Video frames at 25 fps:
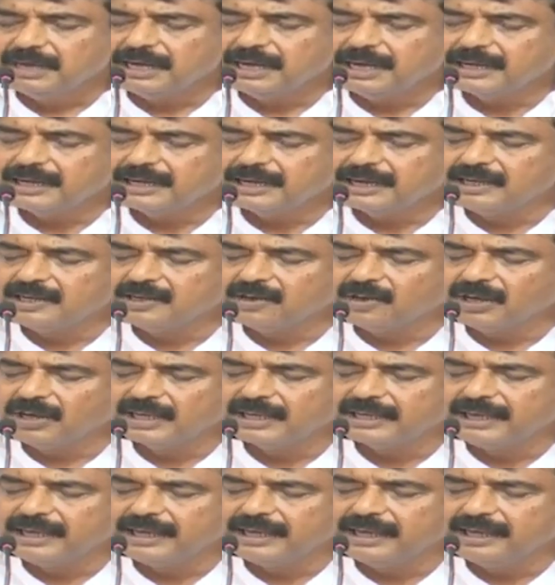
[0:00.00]
మరి అట్లాంటి
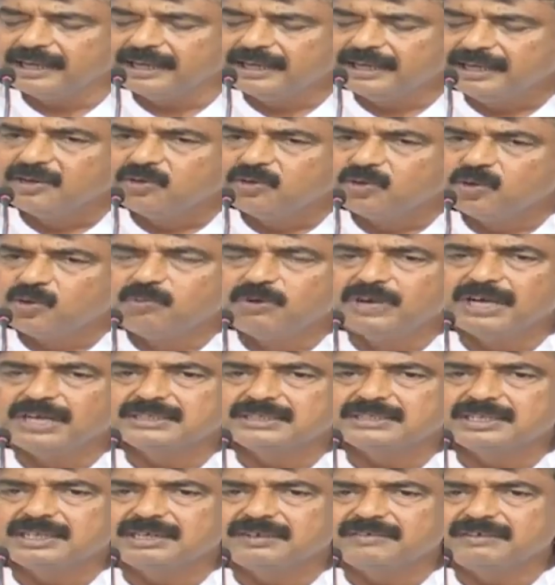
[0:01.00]
వాళ్ళకి కొమ్ము
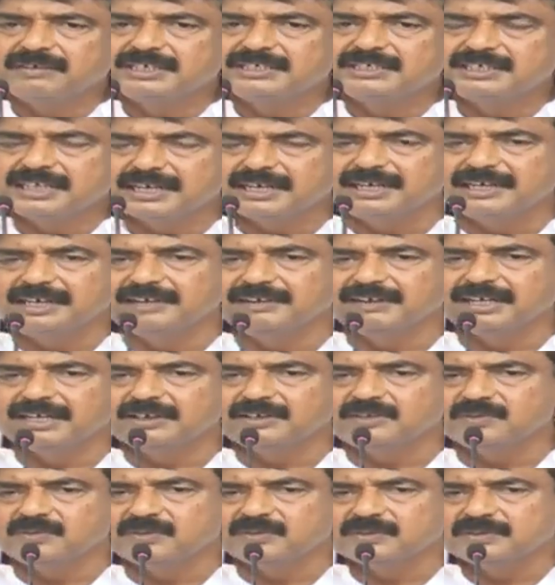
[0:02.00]
కాసినటువంటి సెకండ్
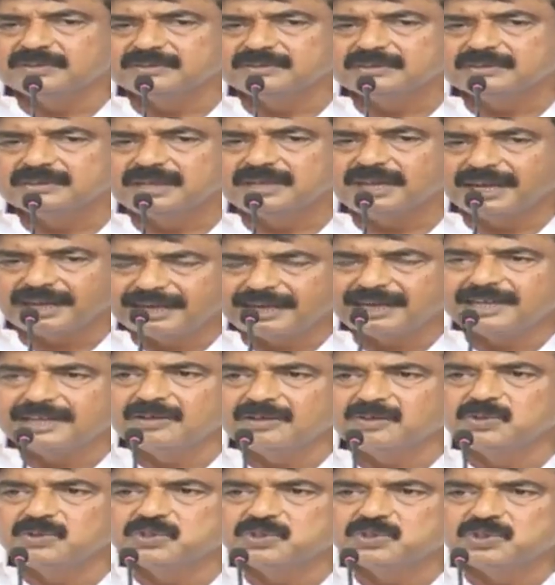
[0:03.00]
కదా నువ్వు వాళ్ళకి
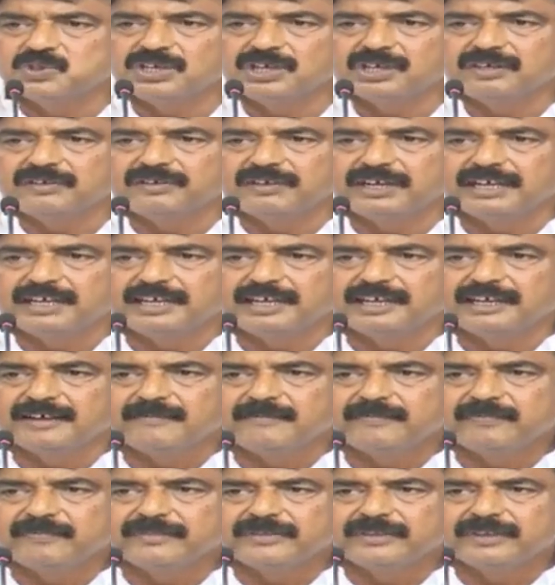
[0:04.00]
అడ్డం నుంచుంటున్నటువంటి
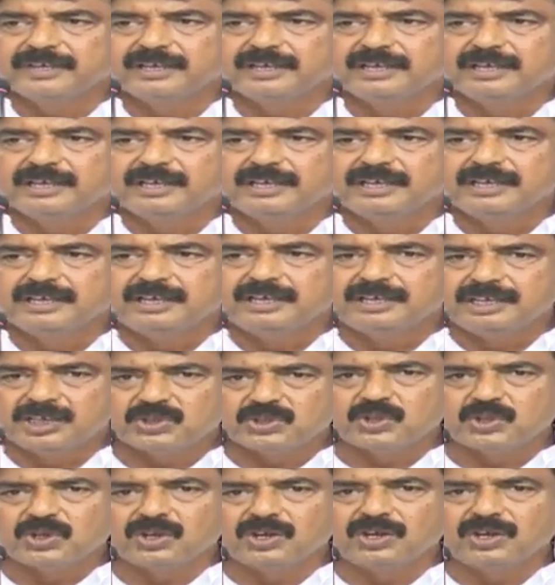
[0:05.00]

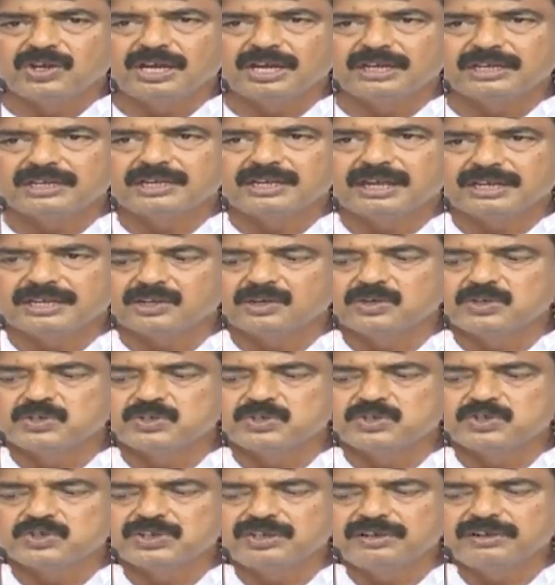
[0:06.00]
యుద్ధంలో అడ్డ అడ్డం
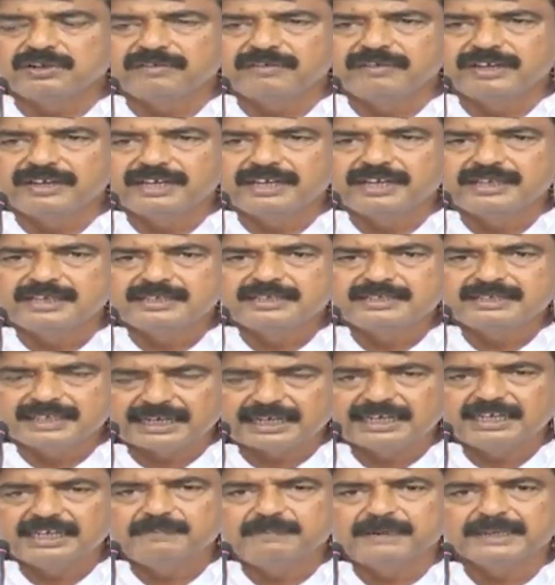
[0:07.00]
నుంచుంటున్నటువంటి
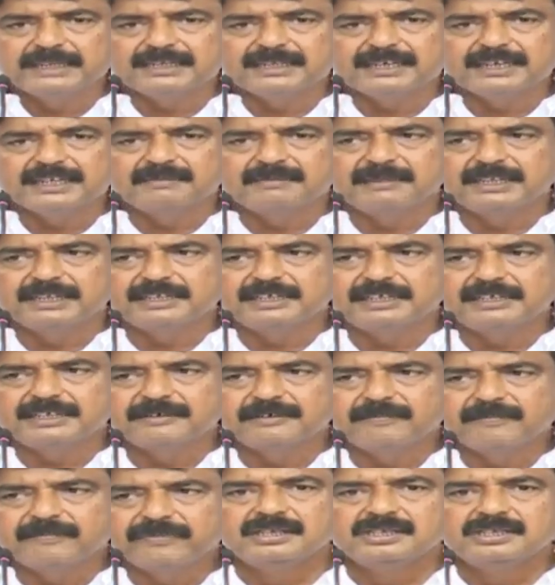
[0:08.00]
సెకండ్ పాత్ర కదా మంది
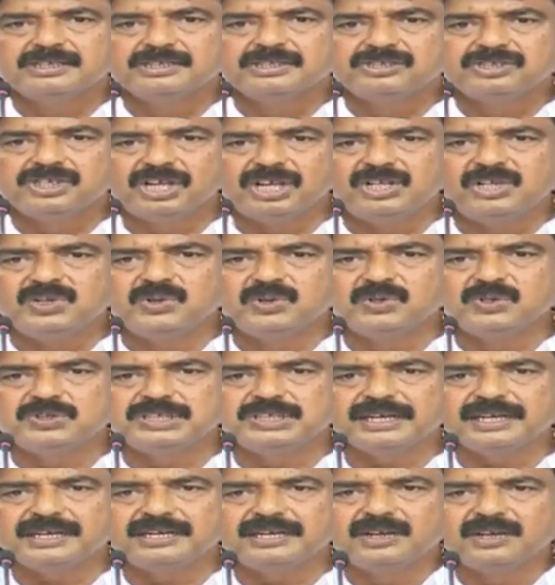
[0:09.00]
శల్యుడు
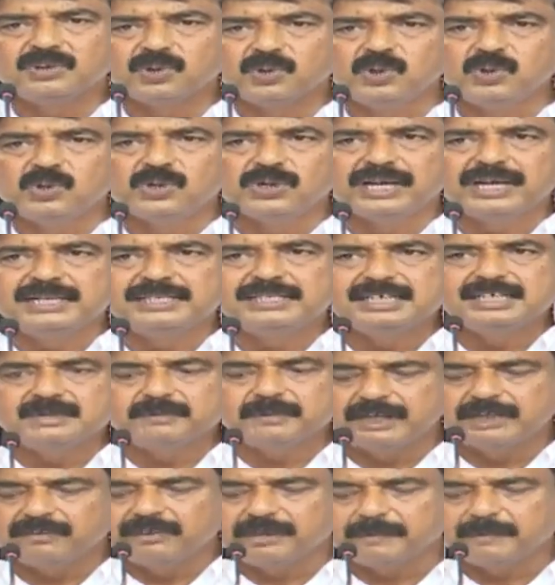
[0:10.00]
సెకండ్ రెండు
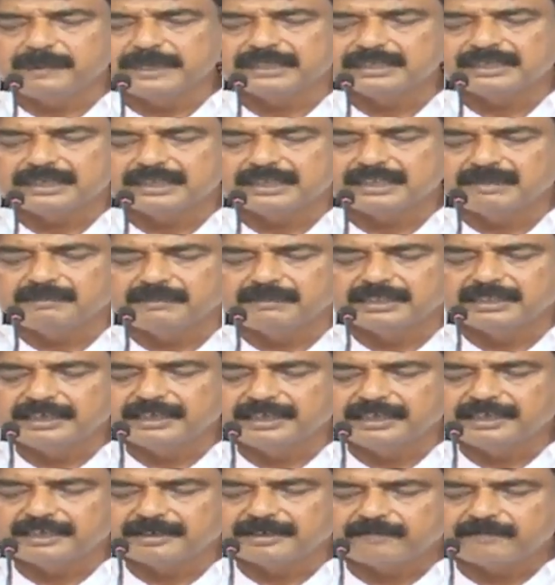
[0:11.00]
కలిసినటువంటి పాత్ర కదా
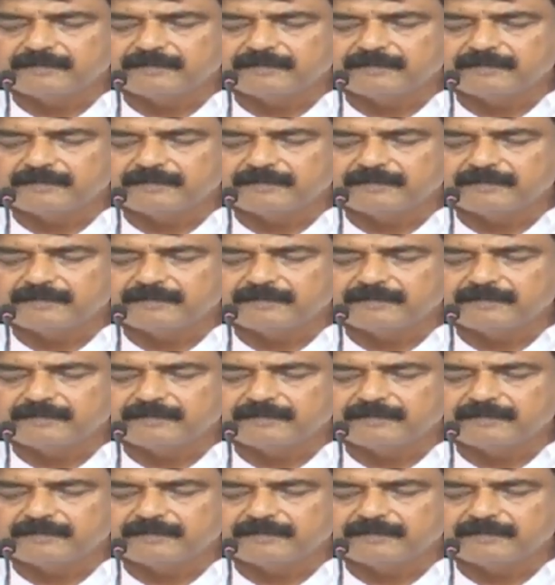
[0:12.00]
మంది